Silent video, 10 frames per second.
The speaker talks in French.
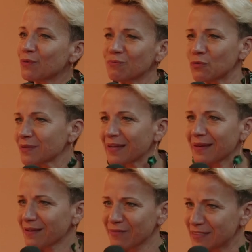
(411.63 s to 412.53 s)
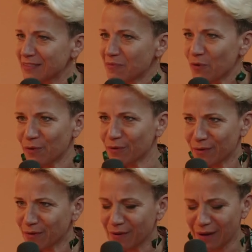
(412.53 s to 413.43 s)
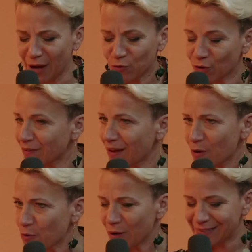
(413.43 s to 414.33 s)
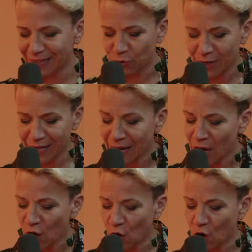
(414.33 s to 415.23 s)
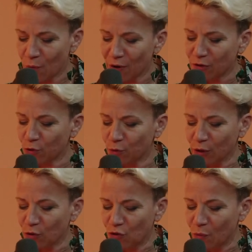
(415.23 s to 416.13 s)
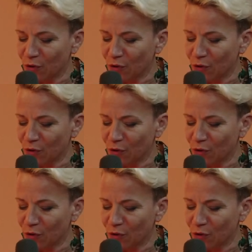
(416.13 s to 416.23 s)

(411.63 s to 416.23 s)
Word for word: mon train effectivement euh, a eu du retard ou a été annulé, Comment introduire une demande